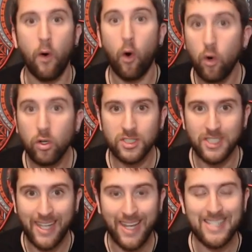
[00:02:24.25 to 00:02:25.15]
o
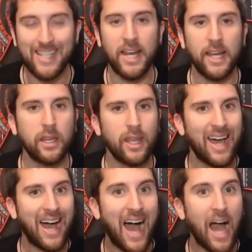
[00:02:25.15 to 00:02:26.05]
si quieres que
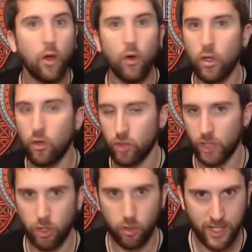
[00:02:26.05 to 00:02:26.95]
analice algo en
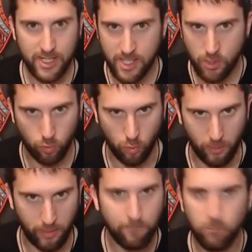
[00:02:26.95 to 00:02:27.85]
concreto de ese
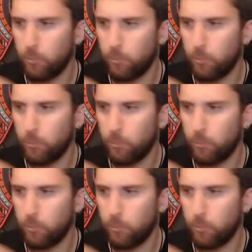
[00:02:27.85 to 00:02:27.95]
youtuber.